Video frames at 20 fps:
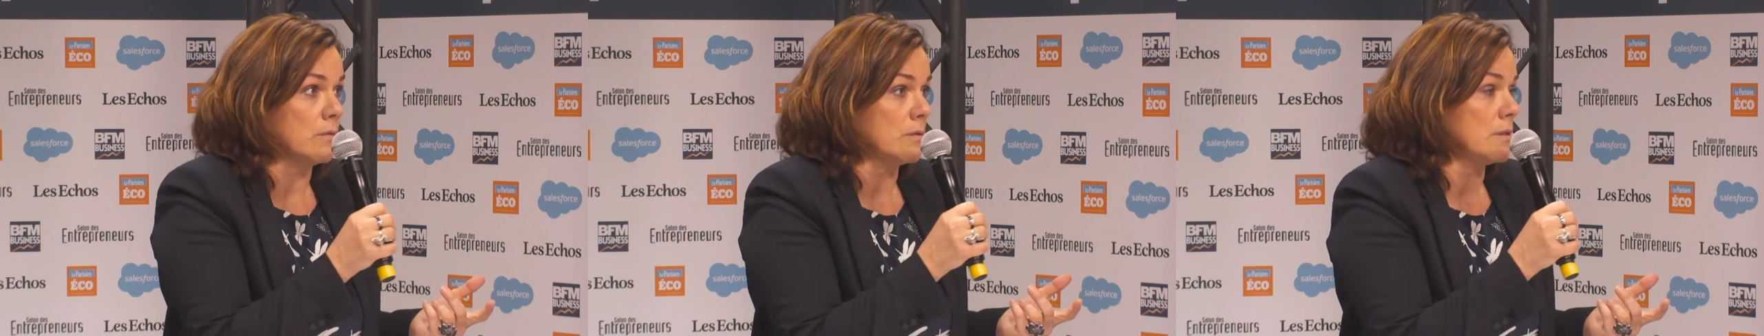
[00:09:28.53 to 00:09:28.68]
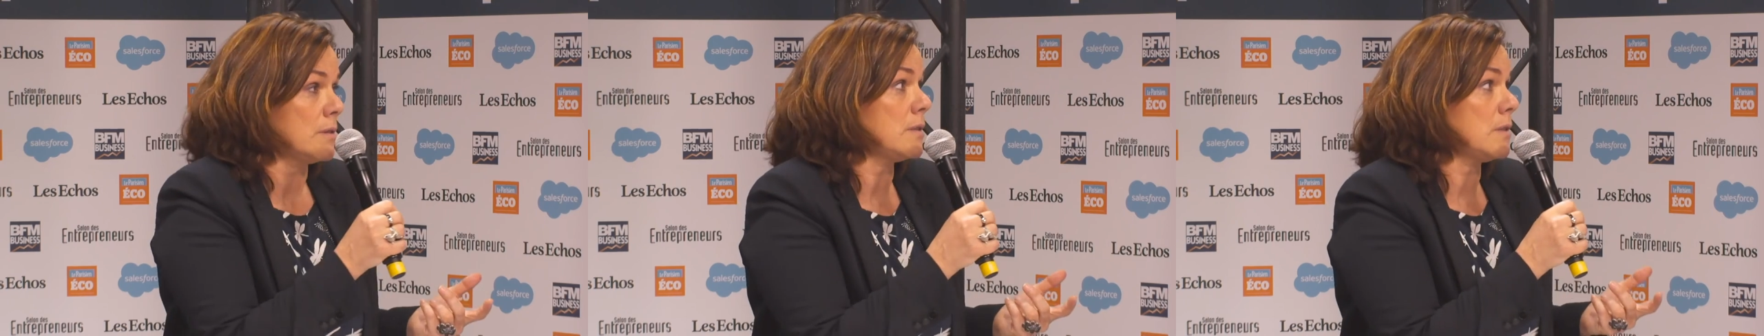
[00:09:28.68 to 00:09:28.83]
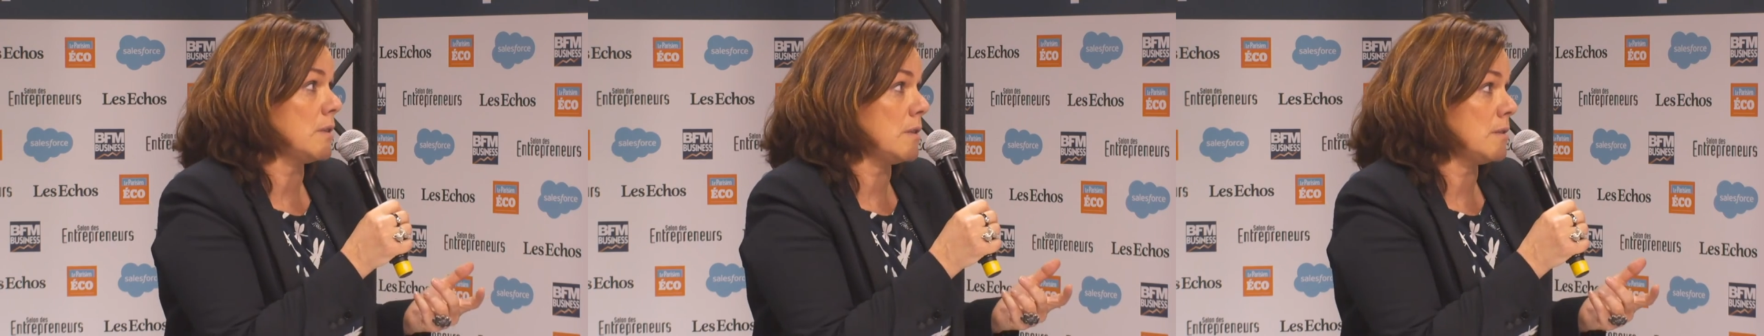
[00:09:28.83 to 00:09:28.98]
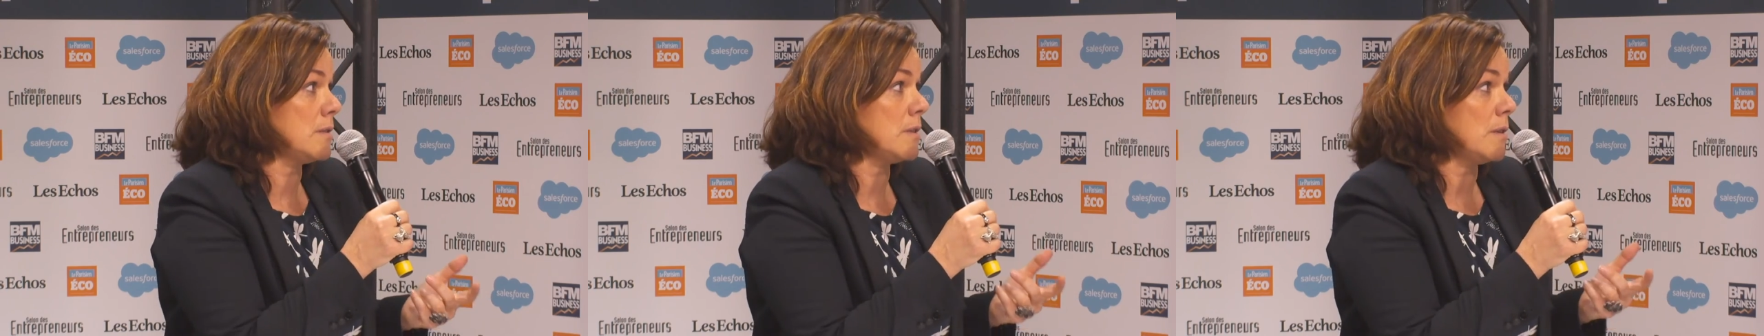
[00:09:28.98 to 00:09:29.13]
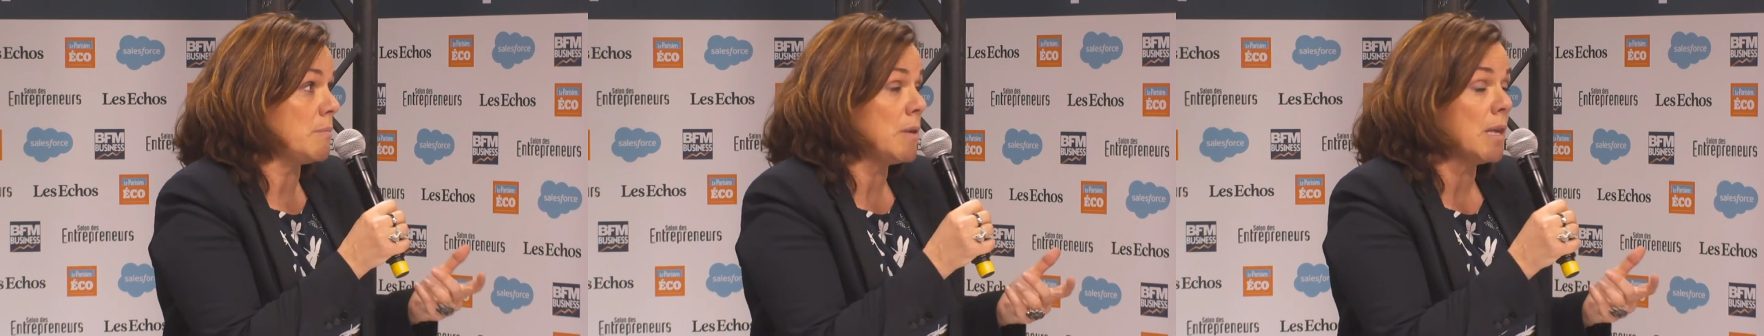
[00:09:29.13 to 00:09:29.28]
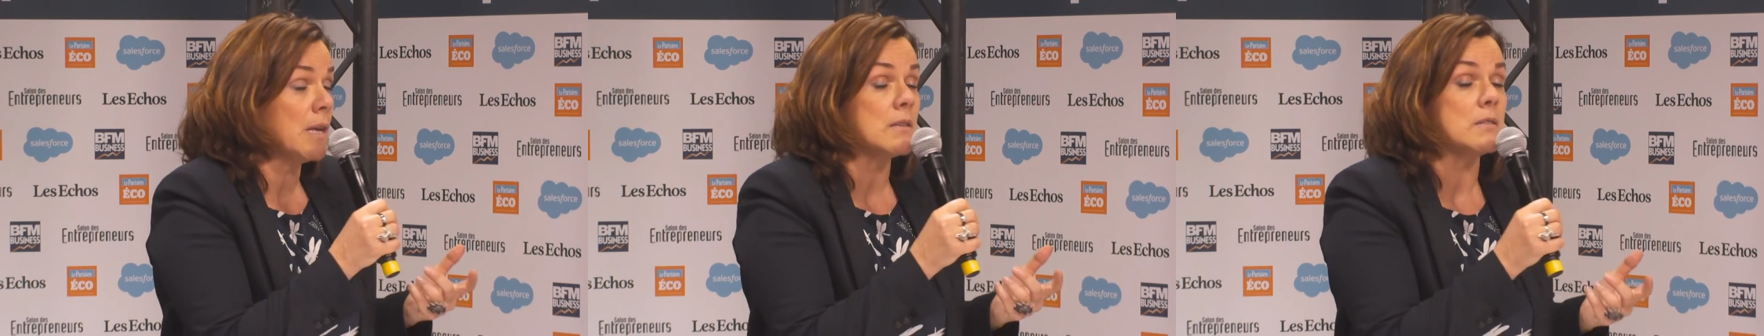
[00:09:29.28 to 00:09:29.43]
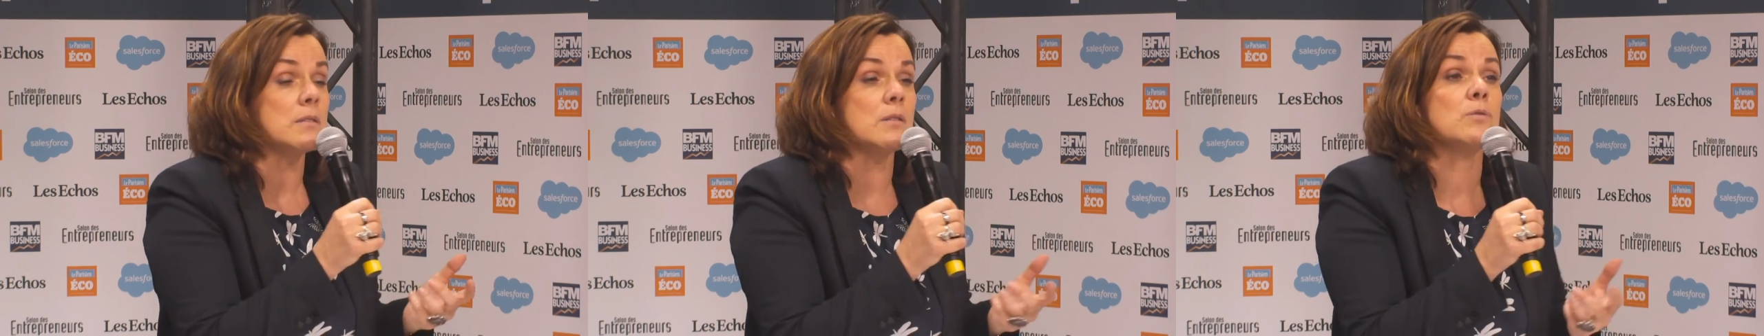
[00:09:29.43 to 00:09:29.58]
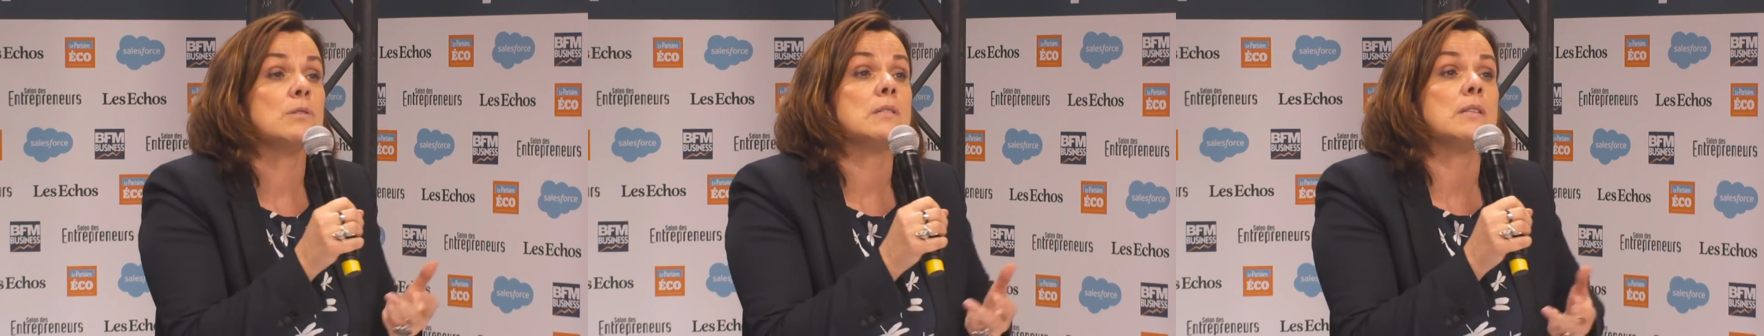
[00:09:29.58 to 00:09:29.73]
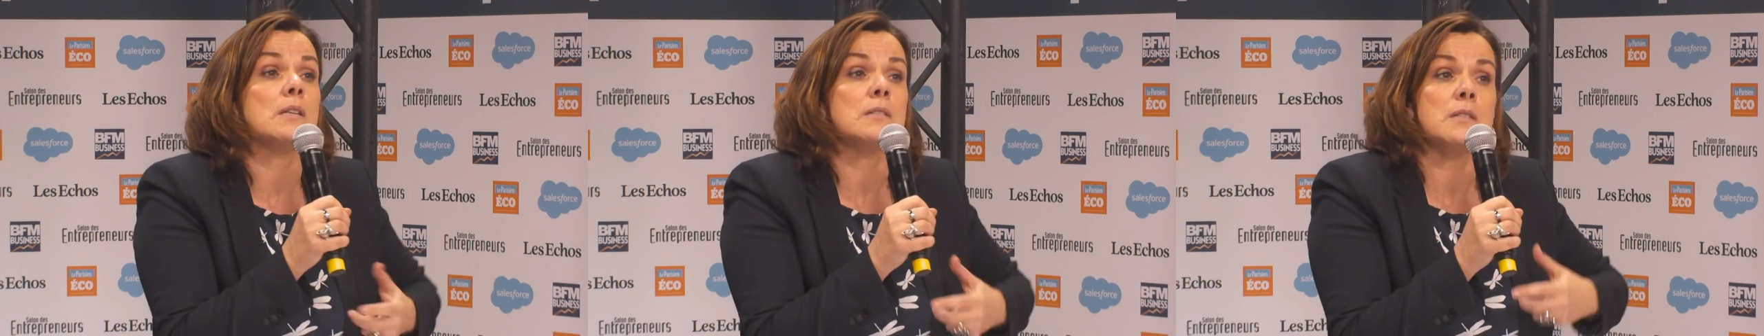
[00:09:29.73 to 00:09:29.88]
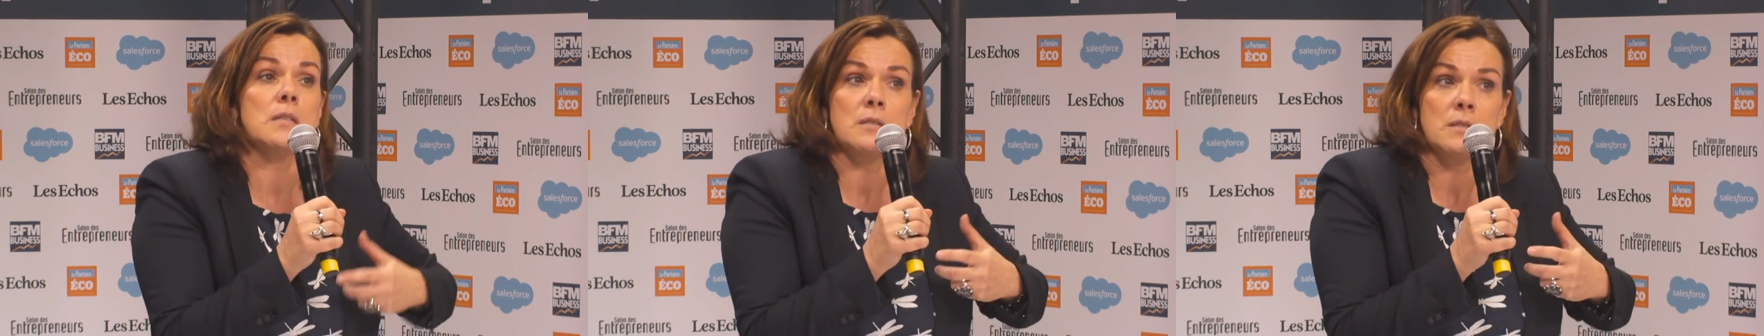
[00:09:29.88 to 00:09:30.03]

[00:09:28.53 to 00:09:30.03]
c'est bien, c'est une certaine